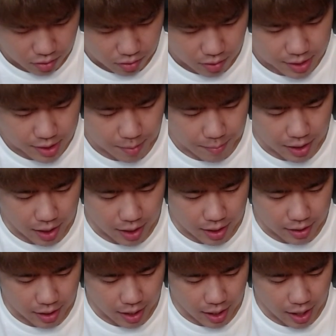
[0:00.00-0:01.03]
これ攻めてあ
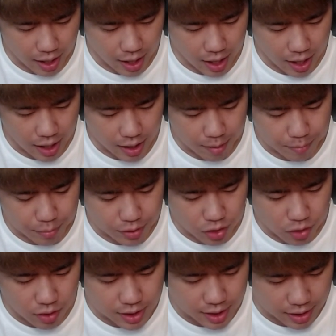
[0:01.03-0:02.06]
げて、あれぶち
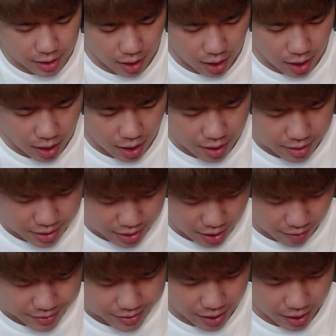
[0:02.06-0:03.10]
壊せたら
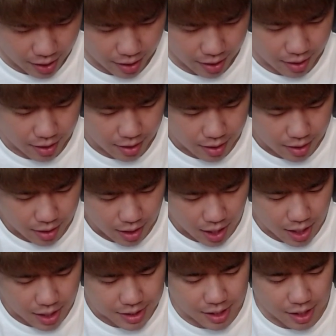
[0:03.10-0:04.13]
幸せ。
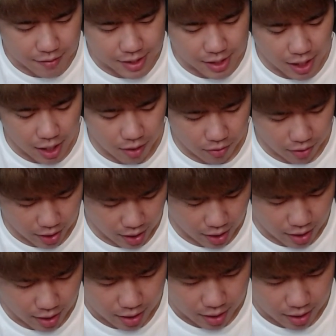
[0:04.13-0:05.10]
あ、幸せだ、これ。